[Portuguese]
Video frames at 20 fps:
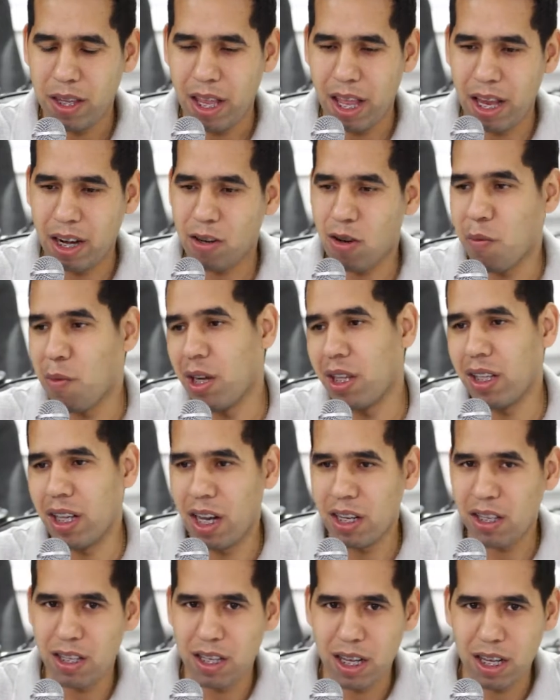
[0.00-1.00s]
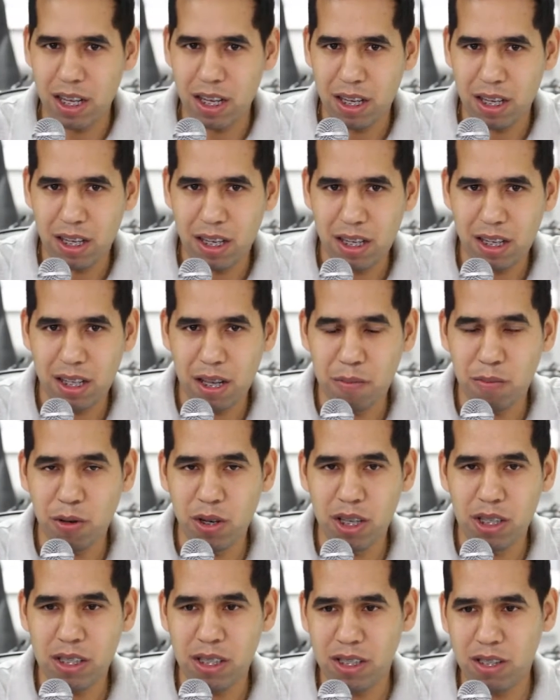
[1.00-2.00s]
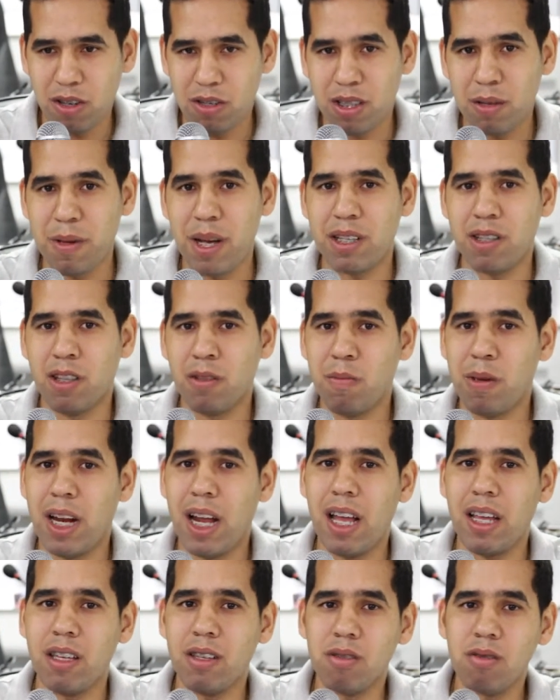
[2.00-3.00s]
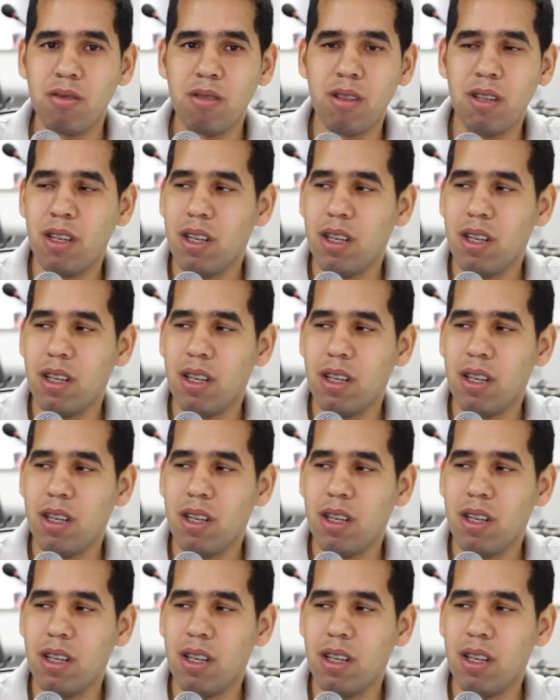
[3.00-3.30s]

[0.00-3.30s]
era comandante da, da polícia em São Sebastião do Paraíso,